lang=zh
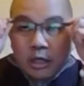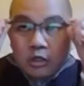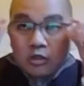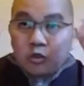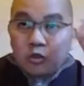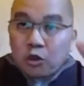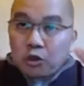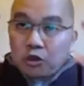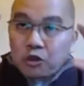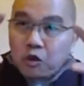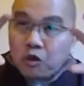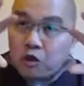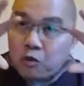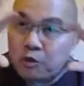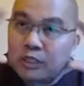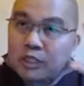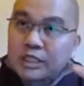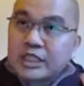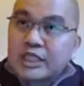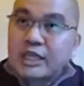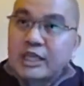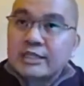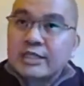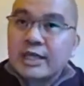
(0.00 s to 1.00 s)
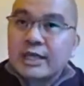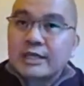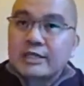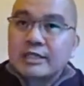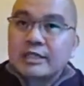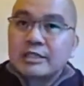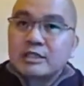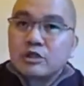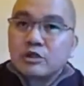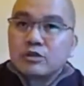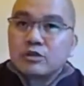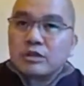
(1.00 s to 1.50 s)
果用我们现在这
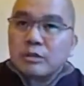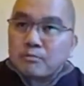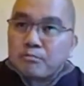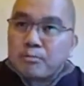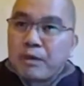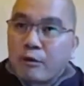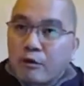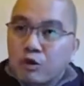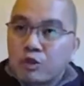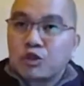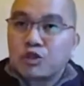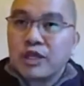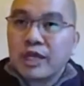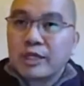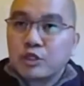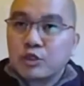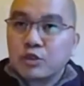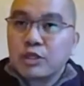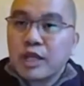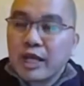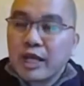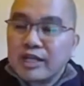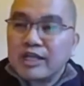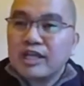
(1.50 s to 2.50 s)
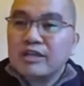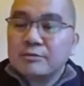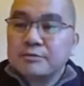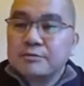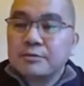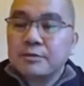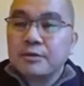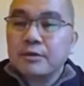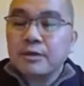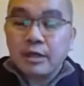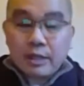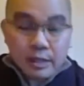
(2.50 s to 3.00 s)
种的标准来说来念
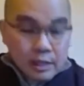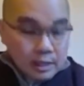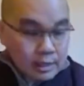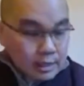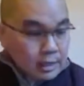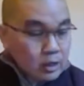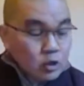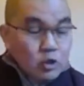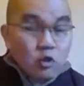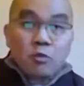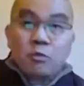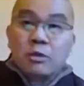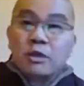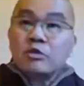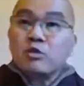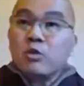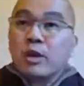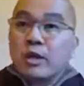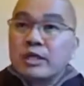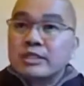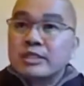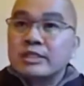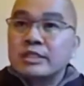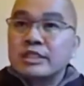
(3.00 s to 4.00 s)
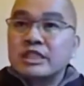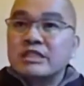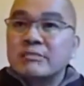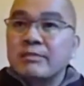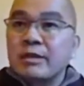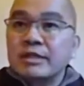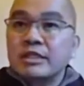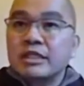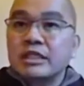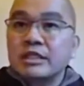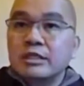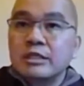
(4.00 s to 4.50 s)
佛，我们往生西
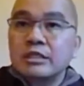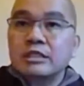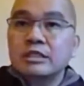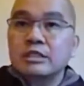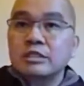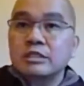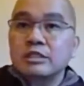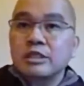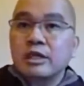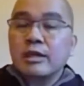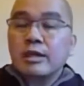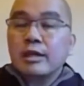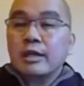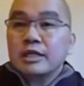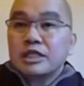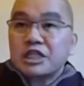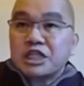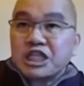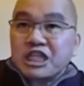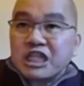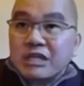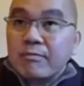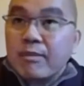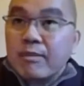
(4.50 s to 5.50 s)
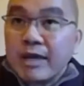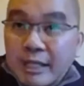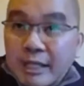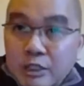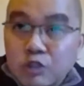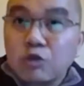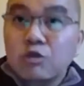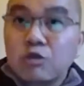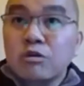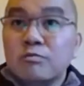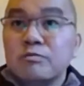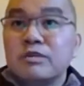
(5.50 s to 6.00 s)
方极乐世界，起码也
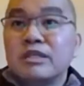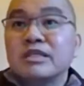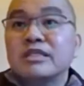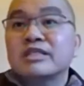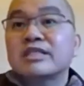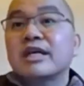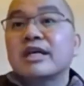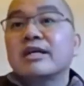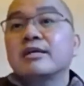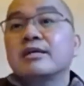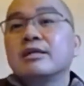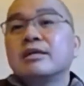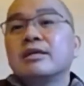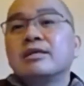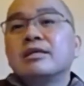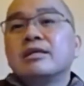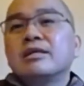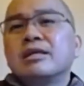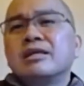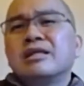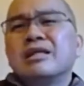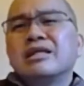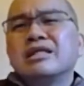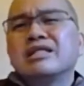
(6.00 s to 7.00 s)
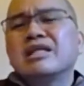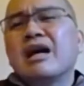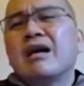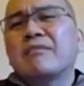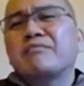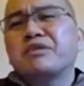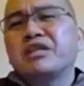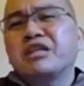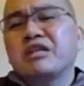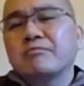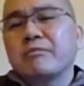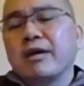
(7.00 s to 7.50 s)
中品上。下
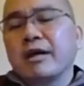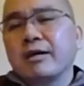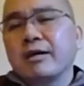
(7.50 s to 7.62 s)
品嘛，